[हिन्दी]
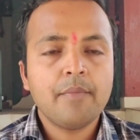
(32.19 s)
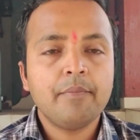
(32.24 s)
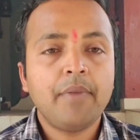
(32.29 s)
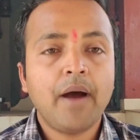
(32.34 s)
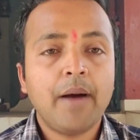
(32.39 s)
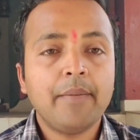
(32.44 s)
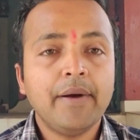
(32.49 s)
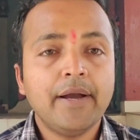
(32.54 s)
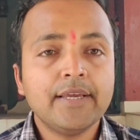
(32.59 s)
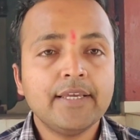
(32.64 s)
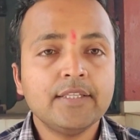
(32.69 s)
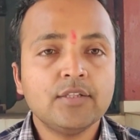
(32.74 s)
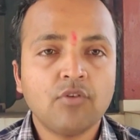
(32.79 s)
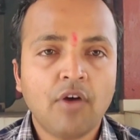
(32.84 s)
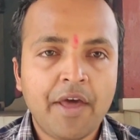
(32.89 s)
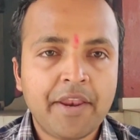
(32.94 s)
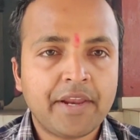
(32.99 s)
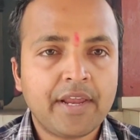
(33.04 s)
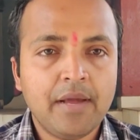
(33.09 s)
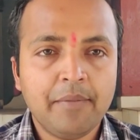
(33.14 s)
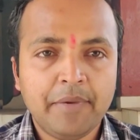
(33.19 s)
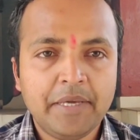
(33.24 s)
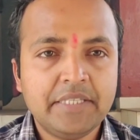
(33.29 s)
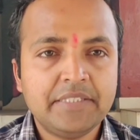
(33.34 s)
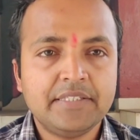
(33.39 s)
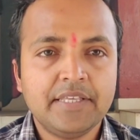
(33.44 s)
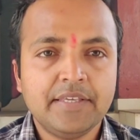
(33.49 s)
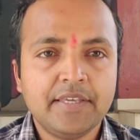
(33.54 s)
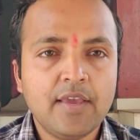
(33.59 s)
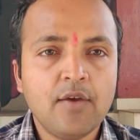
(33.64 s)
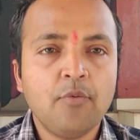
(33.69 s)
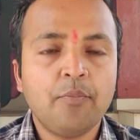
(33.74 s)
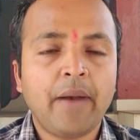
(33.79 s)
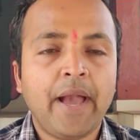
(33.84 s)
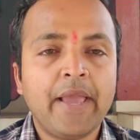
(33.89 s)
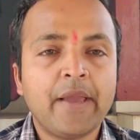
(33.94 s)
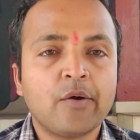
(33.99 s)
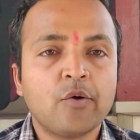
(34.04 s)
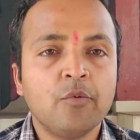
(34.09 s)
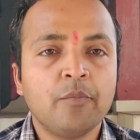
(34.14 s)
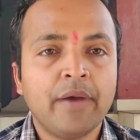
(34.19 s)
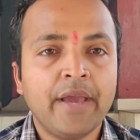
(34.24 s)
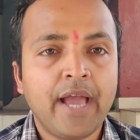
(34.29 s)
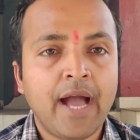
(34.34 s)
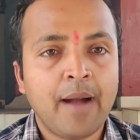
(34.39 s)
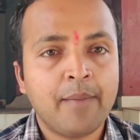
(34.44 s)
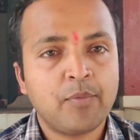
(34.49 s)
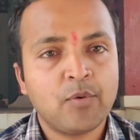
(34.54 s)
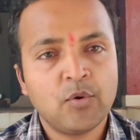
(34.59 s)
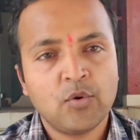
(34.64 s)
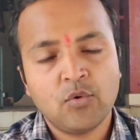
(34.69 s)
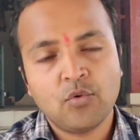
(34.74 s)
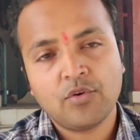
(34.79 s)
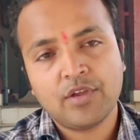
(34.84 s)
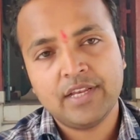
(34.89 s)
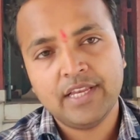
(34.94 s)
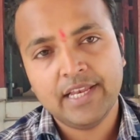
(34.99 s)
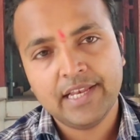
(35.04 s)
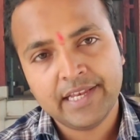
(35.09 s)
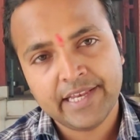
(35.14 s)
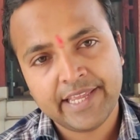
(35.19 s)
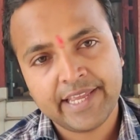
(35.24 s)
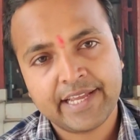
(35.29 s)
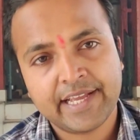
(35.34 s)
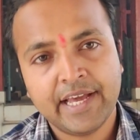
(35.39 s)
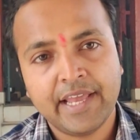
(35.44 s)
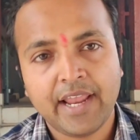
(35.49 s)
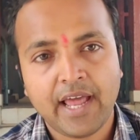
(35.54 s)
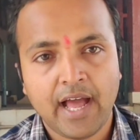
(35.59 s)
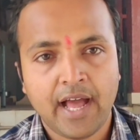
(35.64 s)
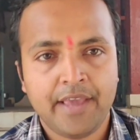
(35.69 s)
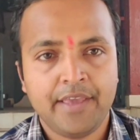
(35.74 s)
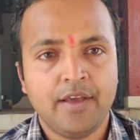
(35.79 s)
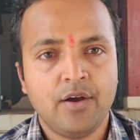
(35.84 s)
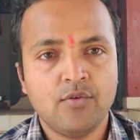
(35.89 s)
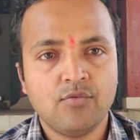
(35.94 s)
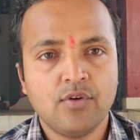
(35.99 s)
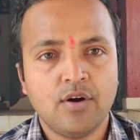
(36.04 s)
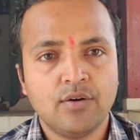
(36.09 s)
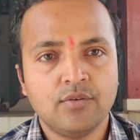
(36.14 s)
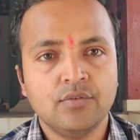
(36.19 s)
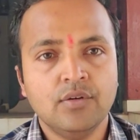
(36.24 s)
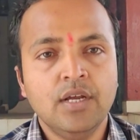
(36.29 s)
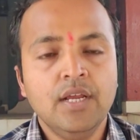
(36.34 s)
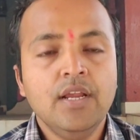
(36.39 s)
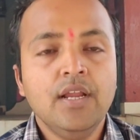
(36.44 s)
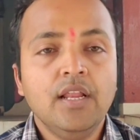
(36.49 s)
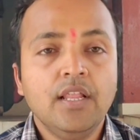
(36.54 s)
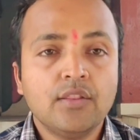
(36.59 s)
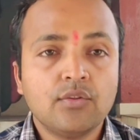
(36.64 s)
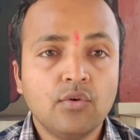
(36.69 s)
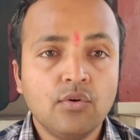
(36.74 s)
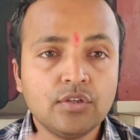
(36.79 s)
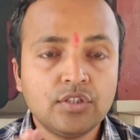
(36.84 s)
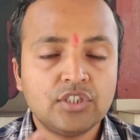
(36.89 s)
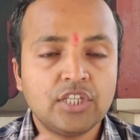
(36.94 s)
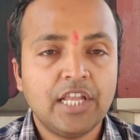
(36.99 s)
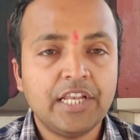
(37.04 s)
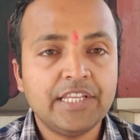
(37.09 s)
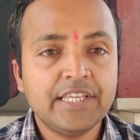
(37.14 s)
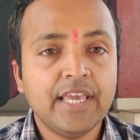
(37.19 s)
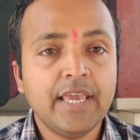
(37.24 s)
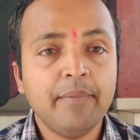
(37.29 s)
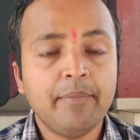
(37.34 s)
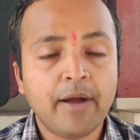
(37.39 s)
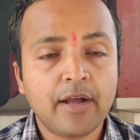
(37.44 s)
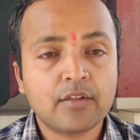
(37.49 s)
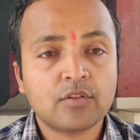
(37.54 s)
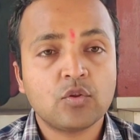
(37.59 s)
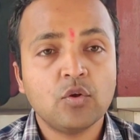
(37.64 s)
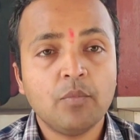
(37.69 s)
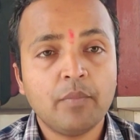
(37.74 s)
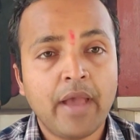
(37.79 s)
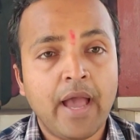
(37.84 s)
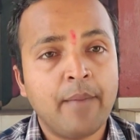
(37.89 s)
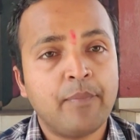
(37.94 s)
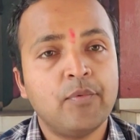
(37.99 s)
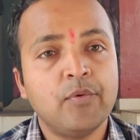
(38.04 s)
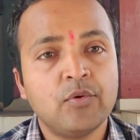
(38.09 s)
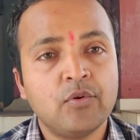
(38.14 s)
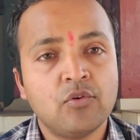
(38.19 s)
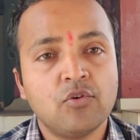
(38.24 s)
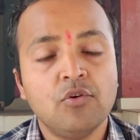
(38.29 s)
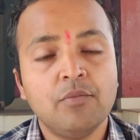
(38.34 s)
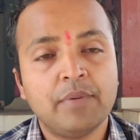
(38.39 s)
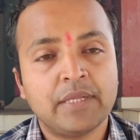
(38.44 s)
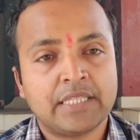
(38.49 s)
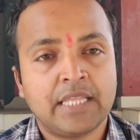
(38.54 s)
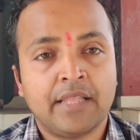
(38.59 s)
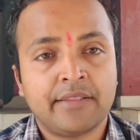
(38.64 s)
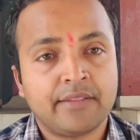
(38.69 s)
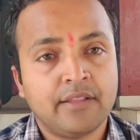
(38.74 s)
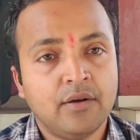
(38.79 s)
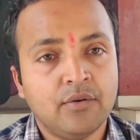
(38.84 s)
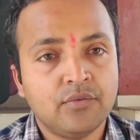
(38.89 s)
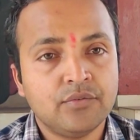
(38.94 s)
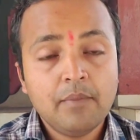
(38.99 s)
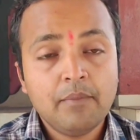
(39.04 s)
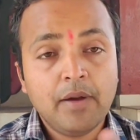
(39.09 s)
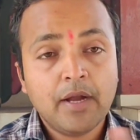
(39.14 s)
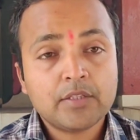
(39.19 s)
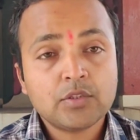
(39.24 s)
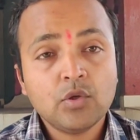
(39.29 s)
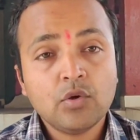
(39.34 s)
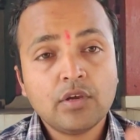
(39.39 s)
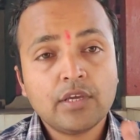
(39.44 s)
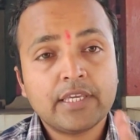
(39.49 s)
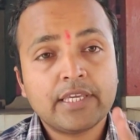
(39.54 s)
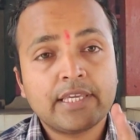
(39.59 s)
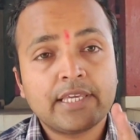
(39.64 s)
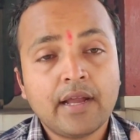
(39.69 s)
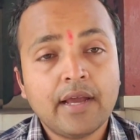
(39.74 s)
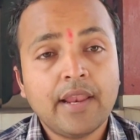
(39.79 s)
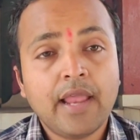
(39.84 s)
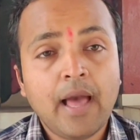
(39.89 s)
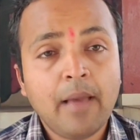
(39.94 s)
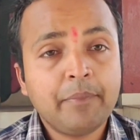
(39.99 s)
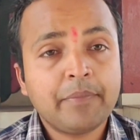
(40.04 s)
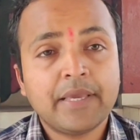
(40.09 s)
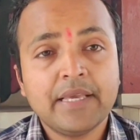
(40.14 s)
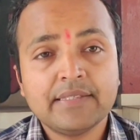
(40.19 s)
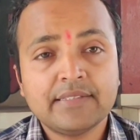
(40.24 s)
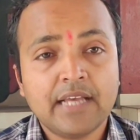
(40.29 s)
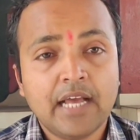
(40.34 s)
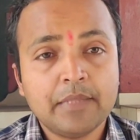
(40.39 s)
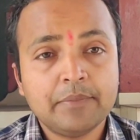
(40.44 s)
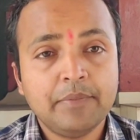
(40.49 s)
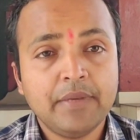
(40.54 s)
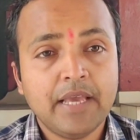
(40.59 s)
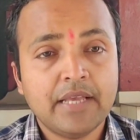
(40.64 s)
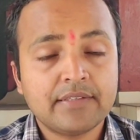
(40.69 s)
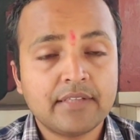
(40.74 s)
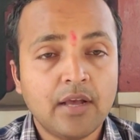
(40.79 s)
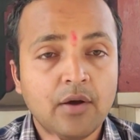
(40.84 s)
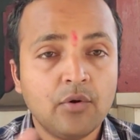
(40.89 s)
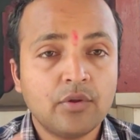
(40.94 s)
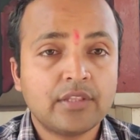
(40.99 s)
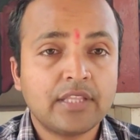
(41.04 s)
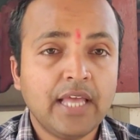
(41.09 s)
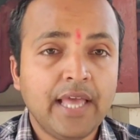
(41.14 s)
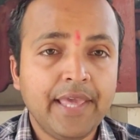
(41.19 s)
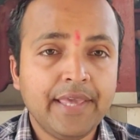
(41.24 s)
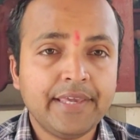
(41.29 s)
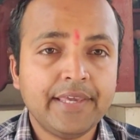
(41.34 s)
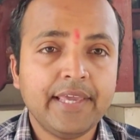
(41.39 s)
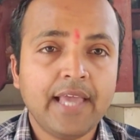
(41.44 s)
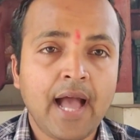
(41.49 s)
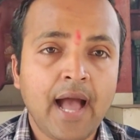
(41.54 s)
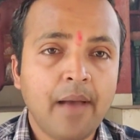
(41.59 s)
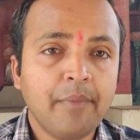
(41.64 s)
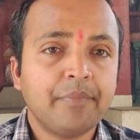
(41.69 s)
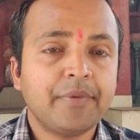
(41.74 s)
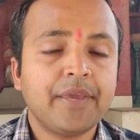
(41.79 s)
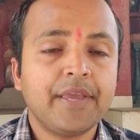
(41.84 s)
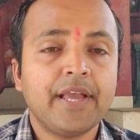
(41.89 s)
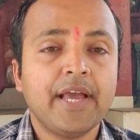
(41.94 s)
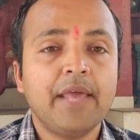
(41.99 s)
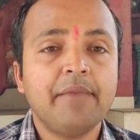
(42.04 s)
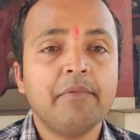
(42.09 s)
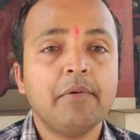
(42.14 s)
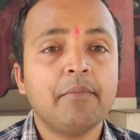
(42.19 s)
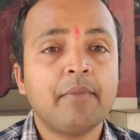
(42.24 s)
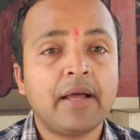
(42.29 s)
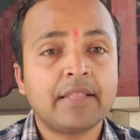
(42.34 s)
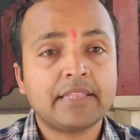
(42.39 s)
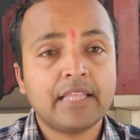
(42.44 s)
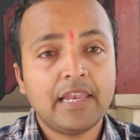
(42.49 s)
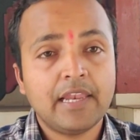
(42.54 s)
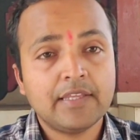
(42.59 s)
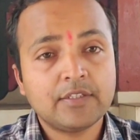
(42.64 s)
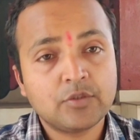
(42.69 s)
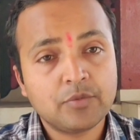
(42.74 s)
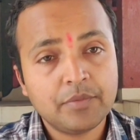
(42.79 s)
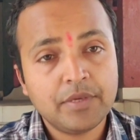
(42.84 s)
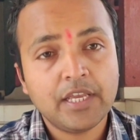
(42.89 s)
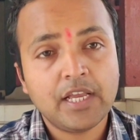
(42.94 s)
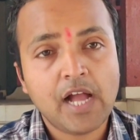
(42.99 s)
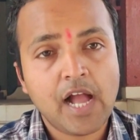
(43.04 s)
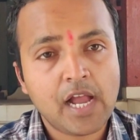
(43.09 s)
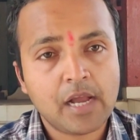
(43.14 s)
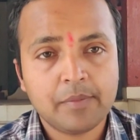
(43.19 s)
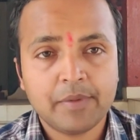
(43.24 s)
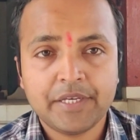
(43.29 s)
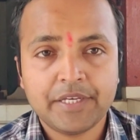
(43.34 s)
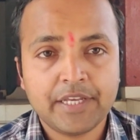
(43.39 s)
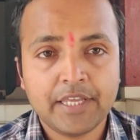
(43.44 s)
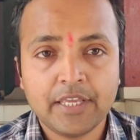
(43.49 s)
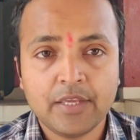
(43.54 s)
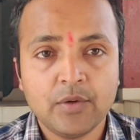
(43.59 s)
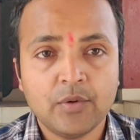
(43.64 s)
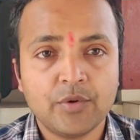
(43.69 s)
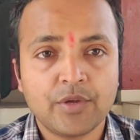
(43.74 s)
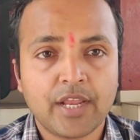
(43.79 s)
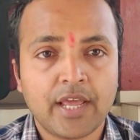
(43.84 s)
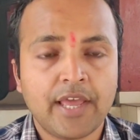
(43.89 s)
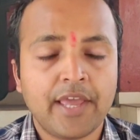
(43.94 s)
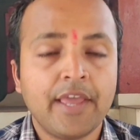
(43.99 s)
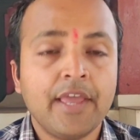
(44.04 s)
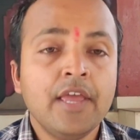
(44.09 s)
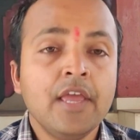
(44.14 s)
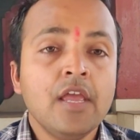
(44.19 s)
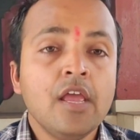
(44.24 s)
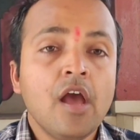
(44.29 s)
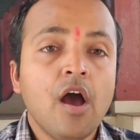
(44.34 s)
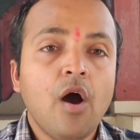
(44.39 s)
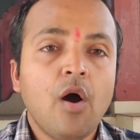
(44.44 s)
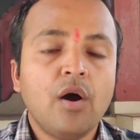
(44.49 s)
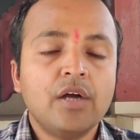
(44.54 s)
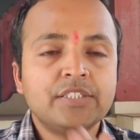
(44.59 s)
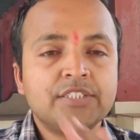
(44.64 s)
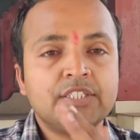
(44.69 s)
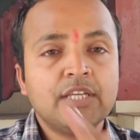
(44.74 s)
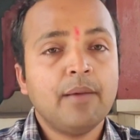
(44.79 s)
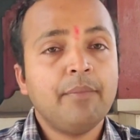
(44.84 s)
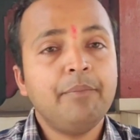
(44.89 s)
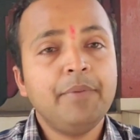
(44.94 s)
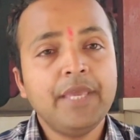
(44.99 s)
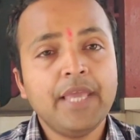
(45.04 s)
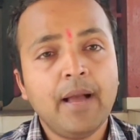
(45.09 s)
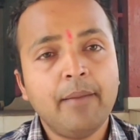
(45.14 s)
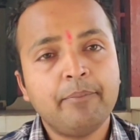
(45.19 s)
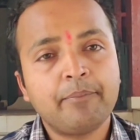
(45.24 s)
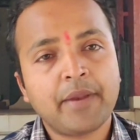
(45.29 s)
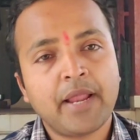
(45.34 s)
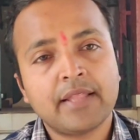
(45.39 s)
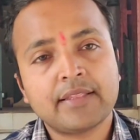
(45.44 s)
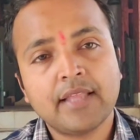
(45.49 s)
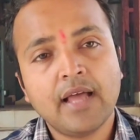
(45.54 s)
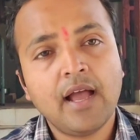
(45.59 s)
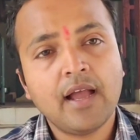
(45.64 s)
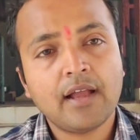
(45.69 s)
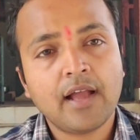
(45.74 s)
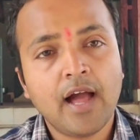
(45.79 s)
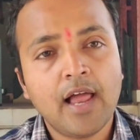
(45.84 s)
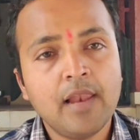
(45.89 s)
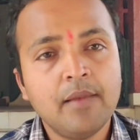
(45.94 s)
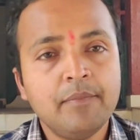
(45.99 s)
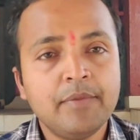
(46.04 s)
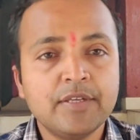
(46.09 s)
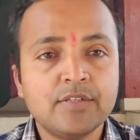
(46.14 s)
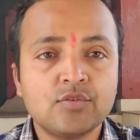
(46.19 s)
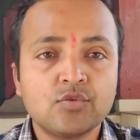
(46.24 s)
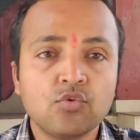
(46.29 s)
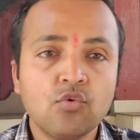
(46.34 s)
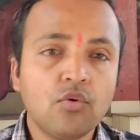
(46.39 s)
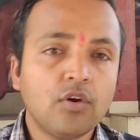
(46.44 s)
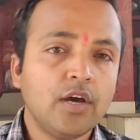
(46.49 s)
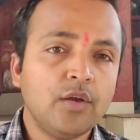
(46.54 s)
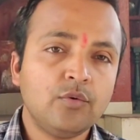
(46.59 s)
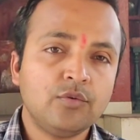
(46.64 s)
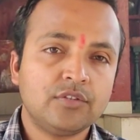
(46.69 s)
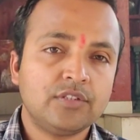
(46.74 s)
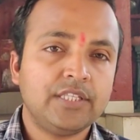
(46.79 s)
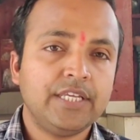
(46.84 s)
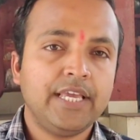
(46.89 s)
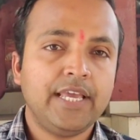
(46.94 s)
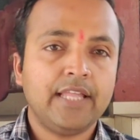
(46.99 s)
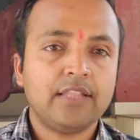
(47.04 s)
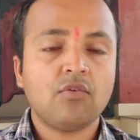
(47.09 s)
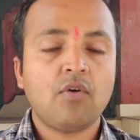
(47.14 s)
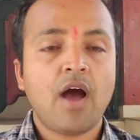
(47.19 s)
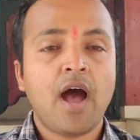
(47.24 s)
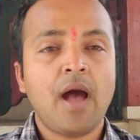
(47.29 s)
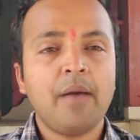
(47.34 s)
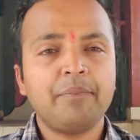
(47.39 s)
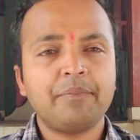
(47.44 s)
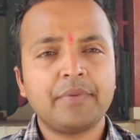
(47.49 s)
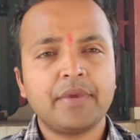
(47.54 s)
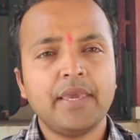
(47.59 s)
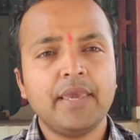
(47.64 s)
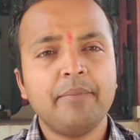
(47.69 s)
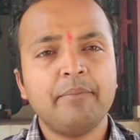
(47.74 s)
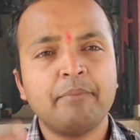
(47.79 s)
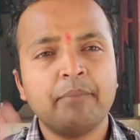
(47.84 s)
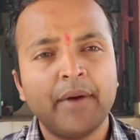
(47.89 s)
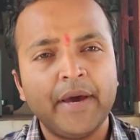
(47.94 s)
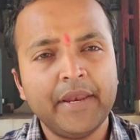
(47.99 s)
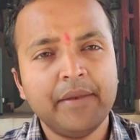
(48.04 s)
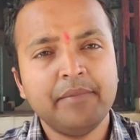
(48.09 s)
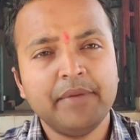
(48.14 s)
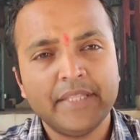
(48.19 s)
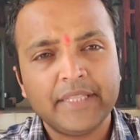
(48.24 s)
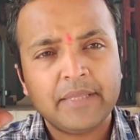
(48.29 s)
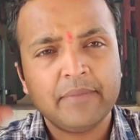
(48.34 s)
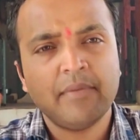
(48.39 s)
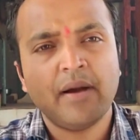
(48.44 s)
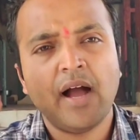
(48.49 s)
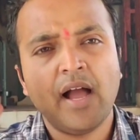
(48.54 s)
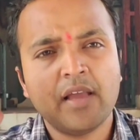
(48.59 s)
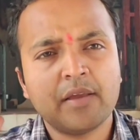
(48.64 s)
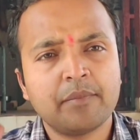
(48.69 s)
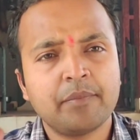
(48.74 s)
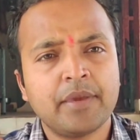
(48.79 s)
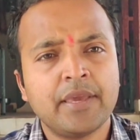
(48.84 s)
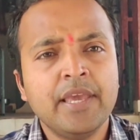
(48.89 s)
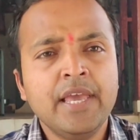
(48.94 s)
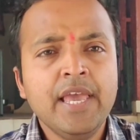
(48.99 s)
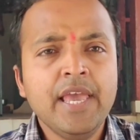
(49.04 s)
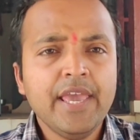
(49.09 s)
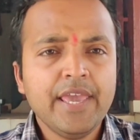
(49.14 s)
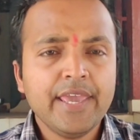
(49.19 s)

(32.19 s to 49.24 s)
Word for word: बाबा की द्वारका मई से ये उपाय को मैं आप लोगों के लिए लेकर आया हुआ हूँ तो चलिए भक्तों मैं आप लोगों को बताता हूँ भक्तों अगर आपके साथ भी ऐसा होता है कि आपके घर में माता लक्ष्मी का आगमन नहीं हो रहा है और जब भी आप प्रातः काल में सोकर उठते हैं तो आपके मन में दिमाग में